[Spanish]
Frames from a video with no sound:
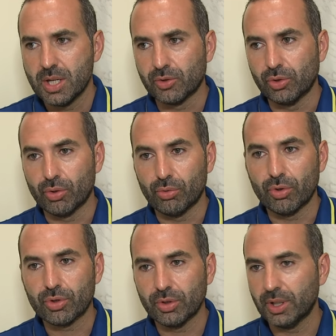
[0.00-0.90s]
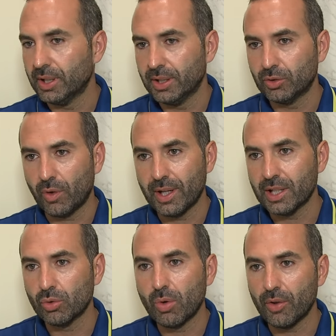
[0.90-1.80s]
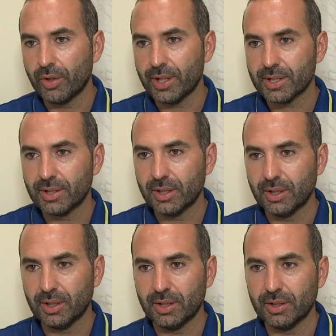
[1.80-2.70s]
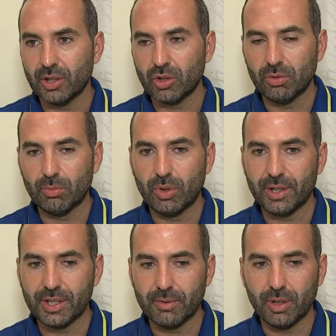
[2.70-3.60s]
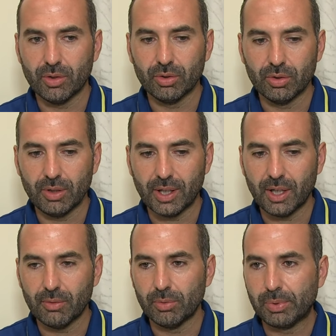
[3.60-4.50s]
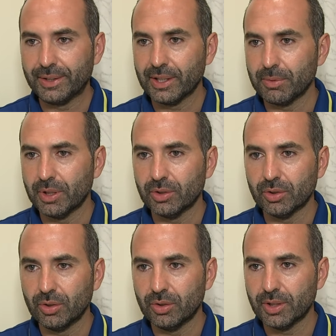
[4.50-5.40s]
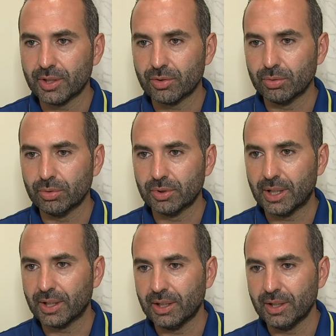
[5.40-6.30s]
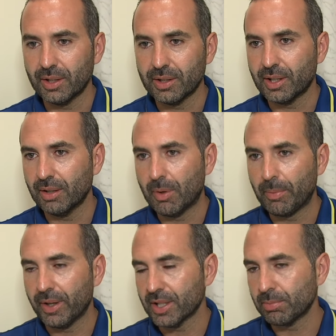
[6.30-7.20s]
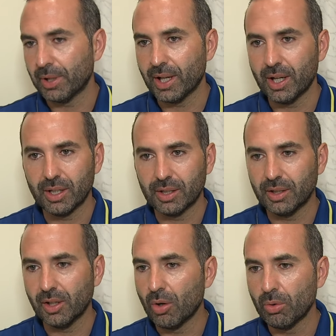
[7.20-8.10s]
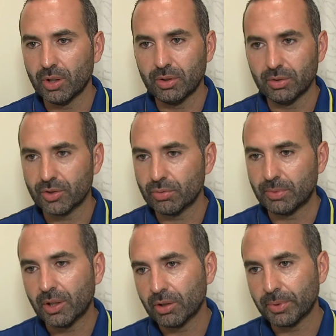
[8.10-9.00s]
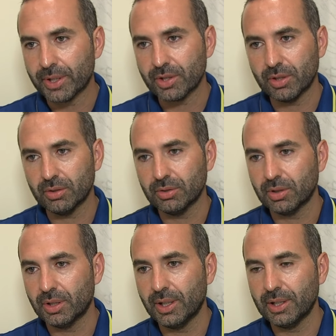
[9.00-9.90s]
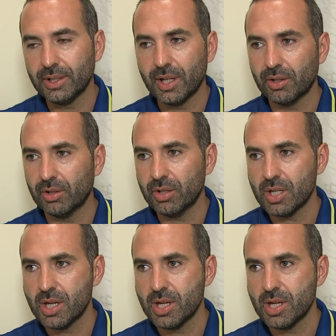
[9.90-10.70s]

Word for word: Estoy orgulloso de todas las jugadoras, de, cómo han llevado a cabo el planteamiento de su tranquilidad y calma para desplegar el juego en su mejor versión en el día de hoy.